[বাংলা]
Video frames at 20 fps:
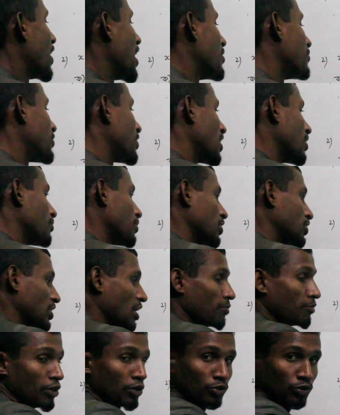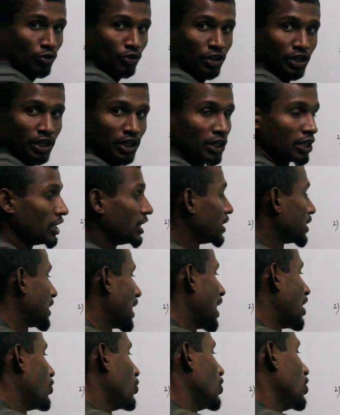ফাইভকে আমরা সামনেও ধরি
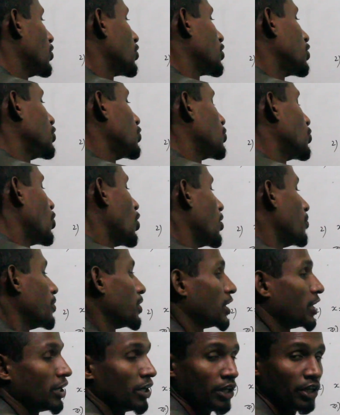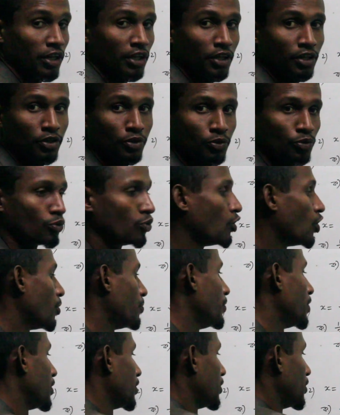তাহলেও কিন্তু হবে কি টু
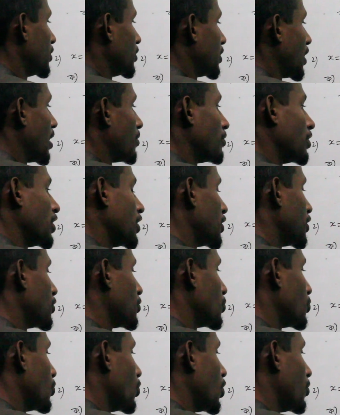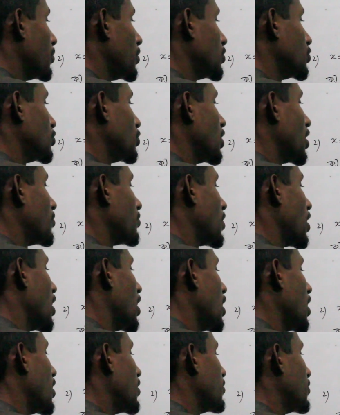হবে তার মানে এটি টু হবে যদি আমরা
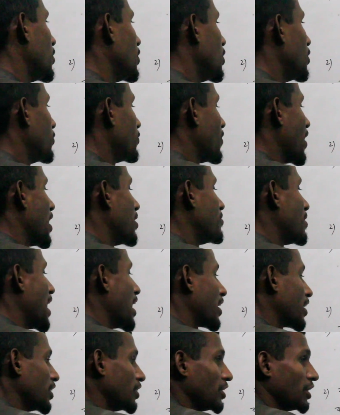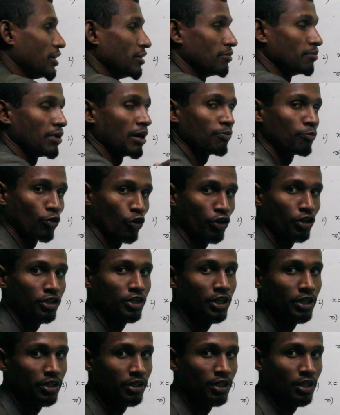ফাইভ আগে দিই বা পরে
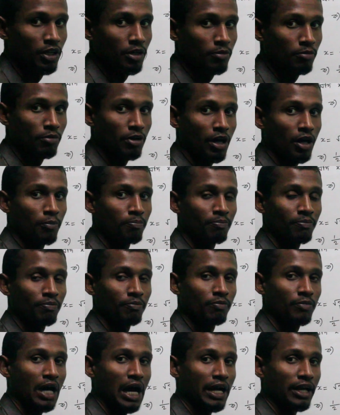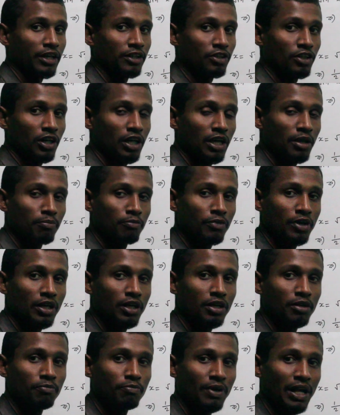দিই বা আগে দিলে
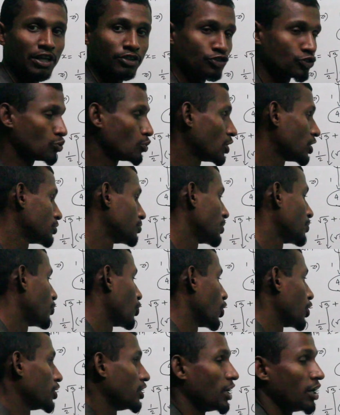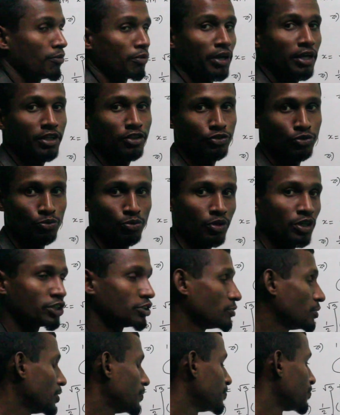প্লাস টু আসবে পরে দিলে মাইনাস টু
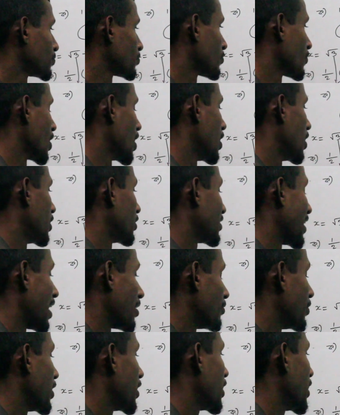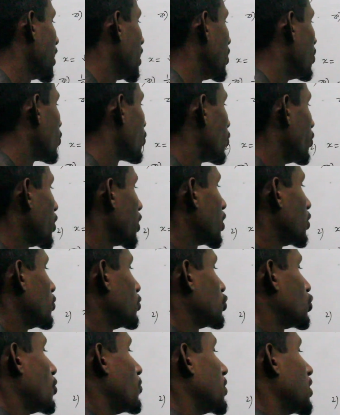আসবে তার মানে এই অঙ্কটি কিন্তু
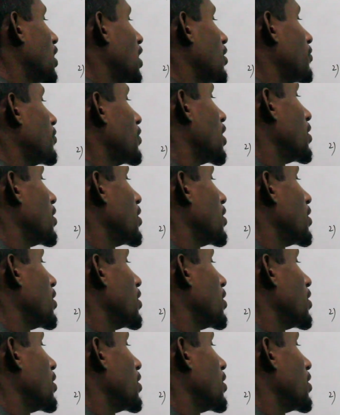সমাধান আমরা